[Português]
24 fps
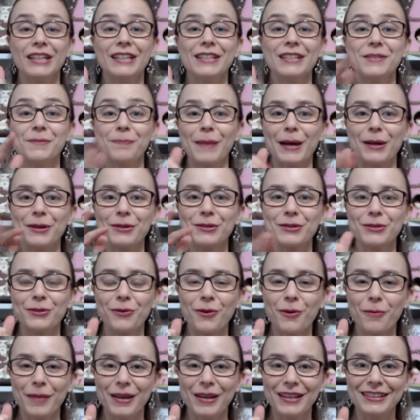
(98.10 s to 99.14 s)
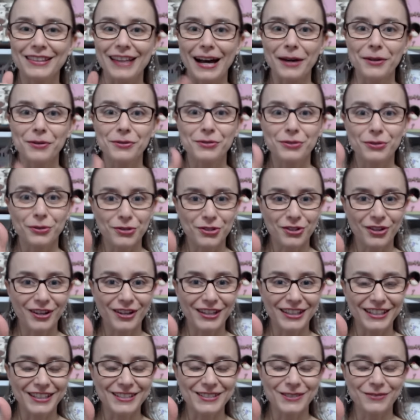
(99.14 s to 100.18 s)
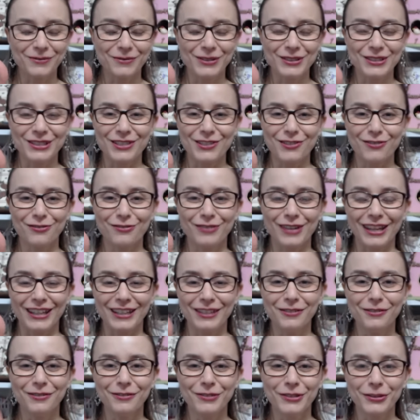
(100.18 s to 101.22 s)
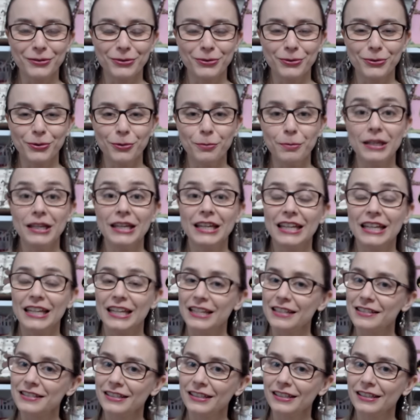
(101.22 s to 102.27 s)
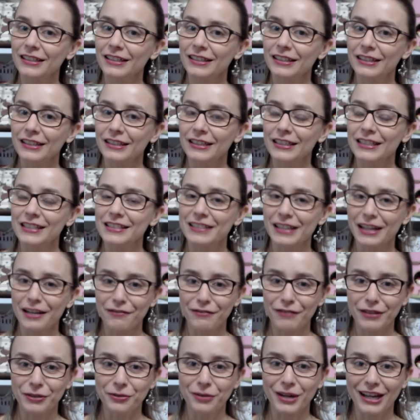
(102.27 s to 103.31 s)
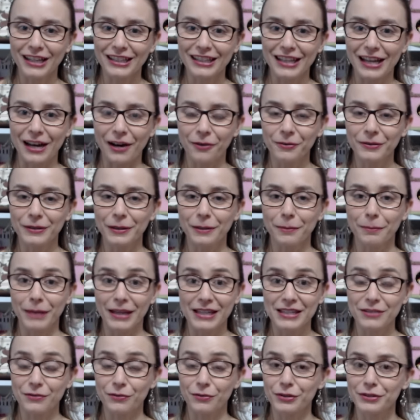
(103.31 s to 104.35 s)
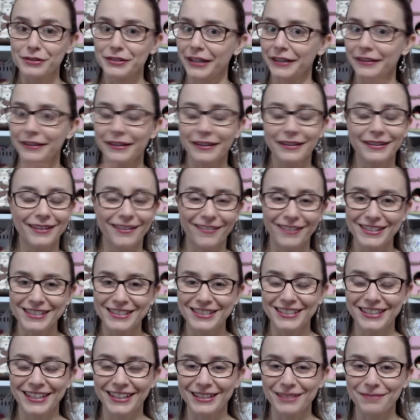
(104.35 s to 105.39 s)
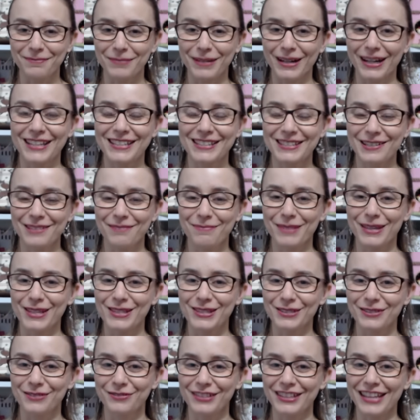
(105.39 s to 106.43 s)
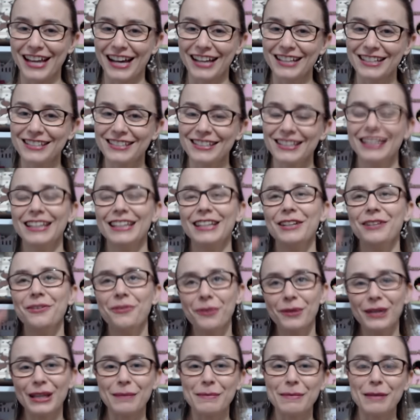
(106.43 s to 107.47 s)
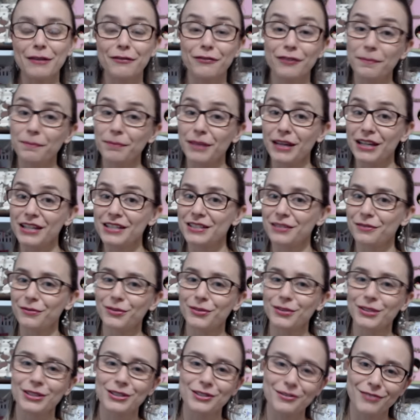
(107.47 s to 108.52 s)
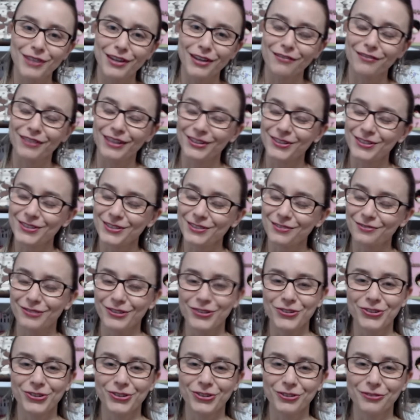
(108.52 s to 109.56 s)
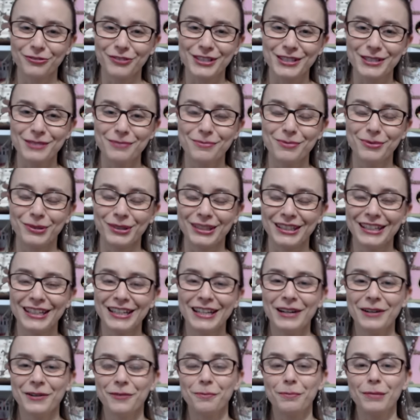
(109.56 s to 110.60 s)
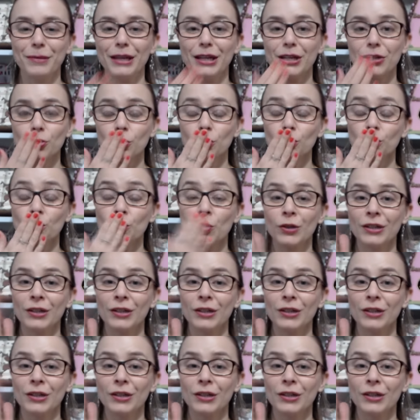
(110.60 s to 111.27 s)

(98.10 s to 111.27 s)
espero o seu comentário, o seu joinha se você estiver aqui no YouTube e se inscrever no canal também se você ainda não é inscrita para receber as novidades e curta minha fanpage se você estiver vendo esse vídeo no Facebook. Um beijo